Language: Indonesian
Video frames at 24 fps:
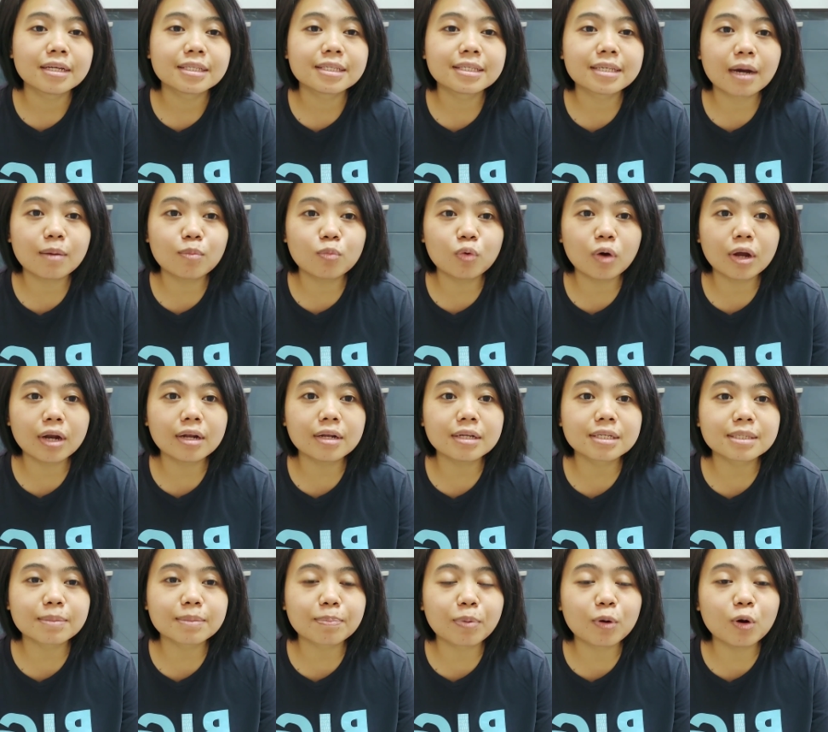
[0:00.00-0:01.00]
jamuan
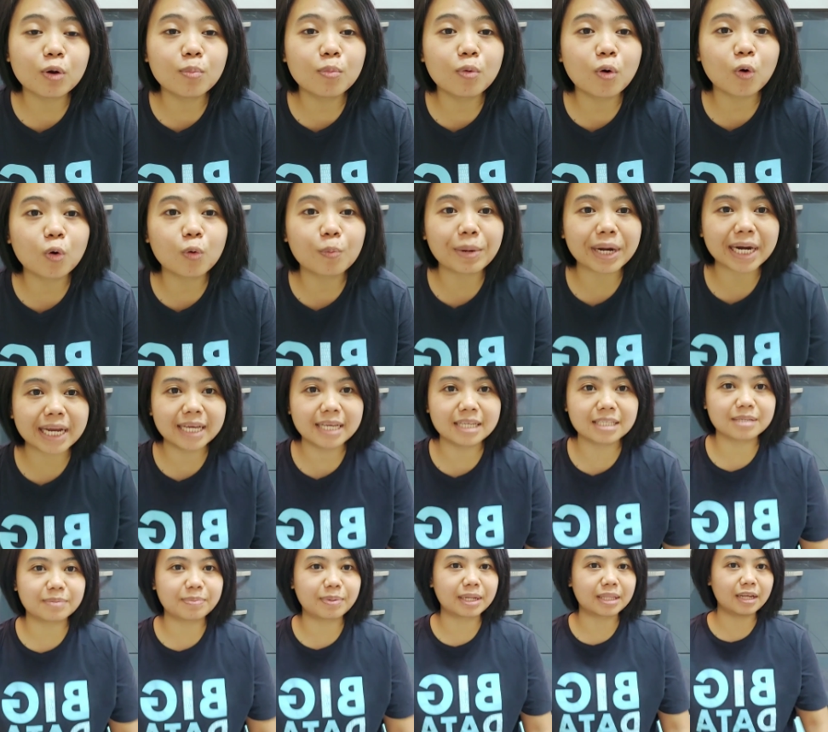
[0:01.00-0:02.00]
sebelum bawaku pergi
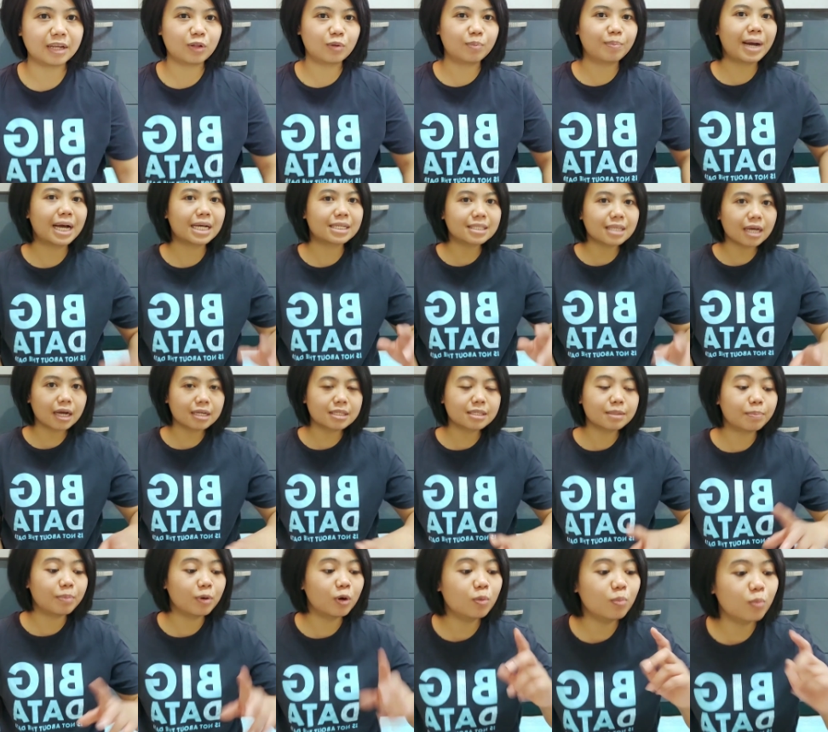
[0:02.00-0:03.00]
seperti itu masak
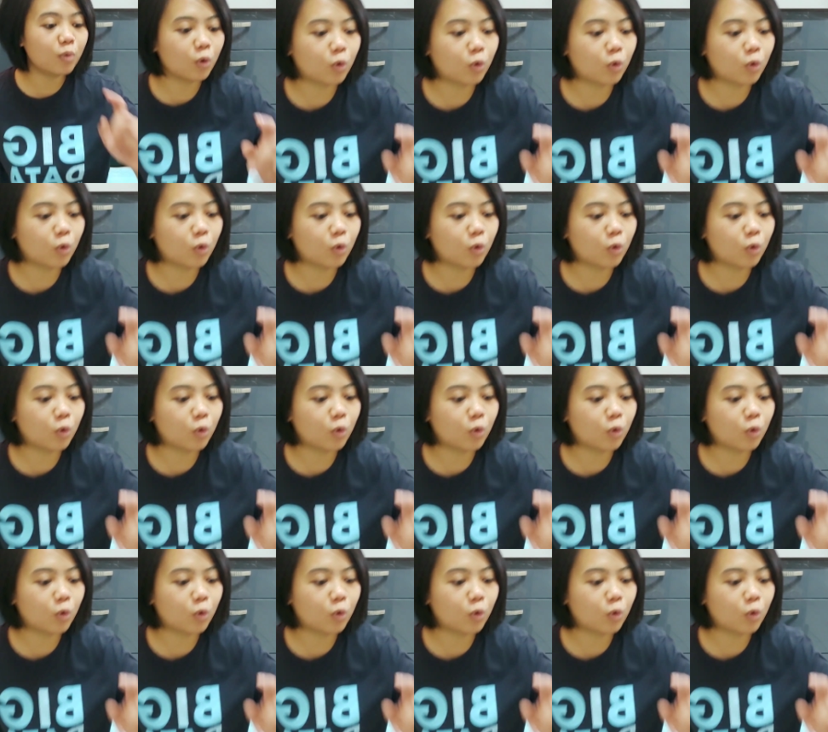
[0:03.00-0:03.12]
sebelum